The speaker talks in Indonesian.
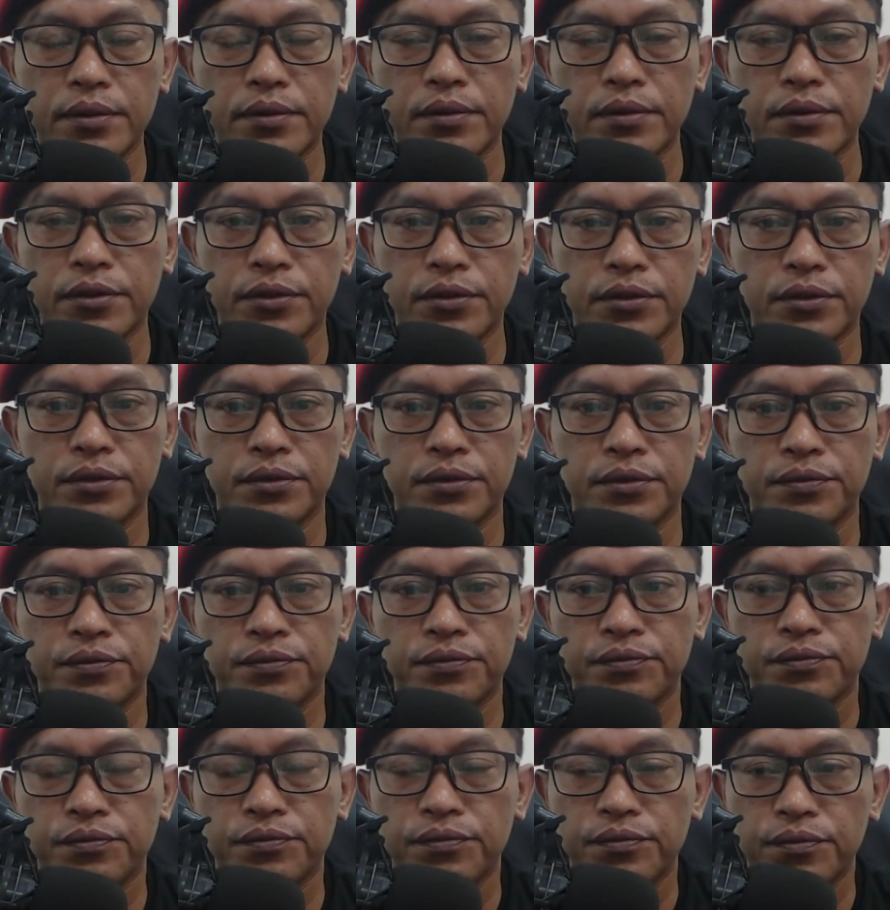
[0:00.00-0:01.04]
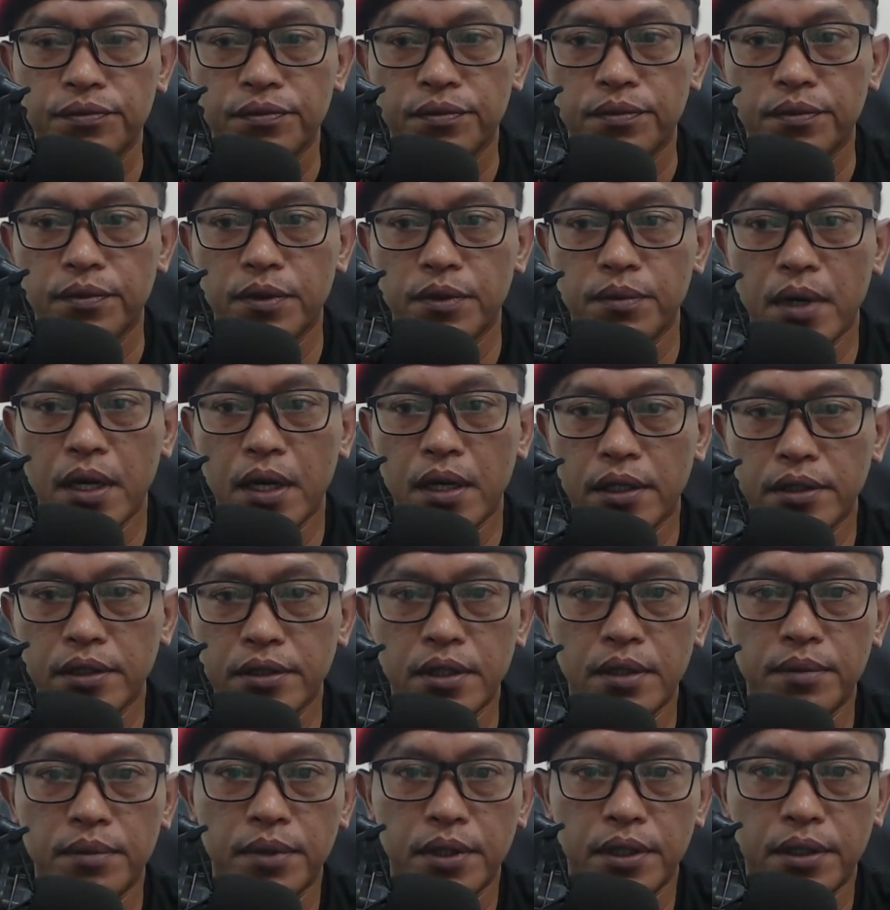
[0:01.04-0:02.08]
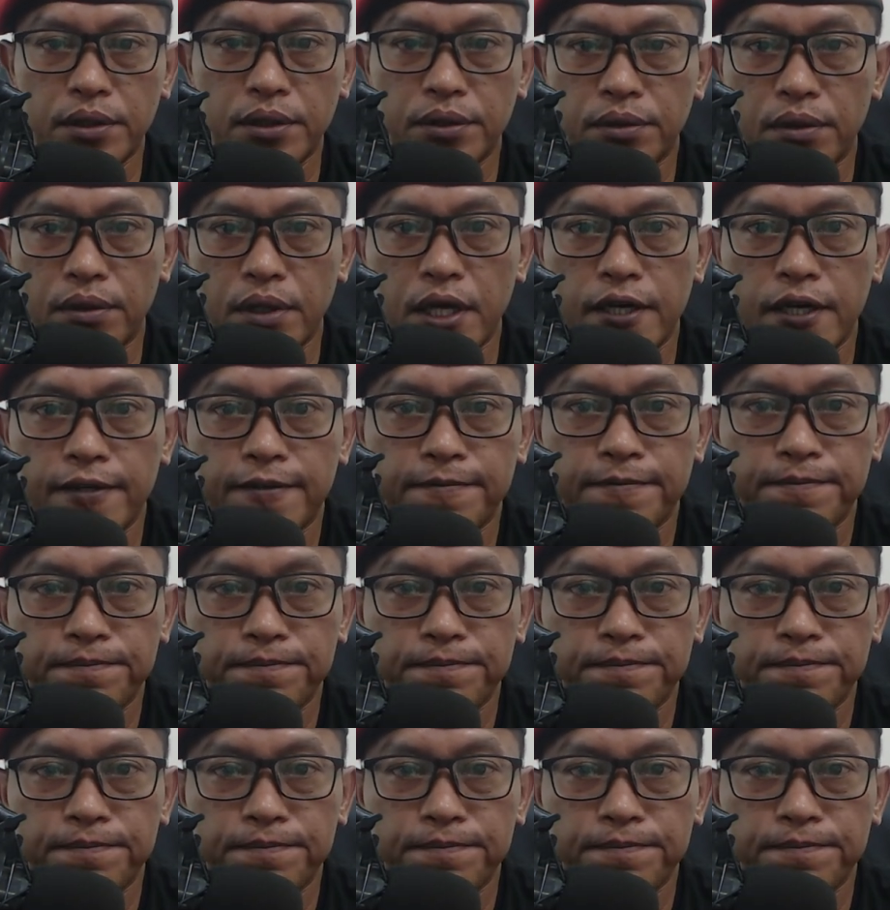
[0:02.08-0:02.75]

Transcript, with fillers: terus memanas dan bergejolak.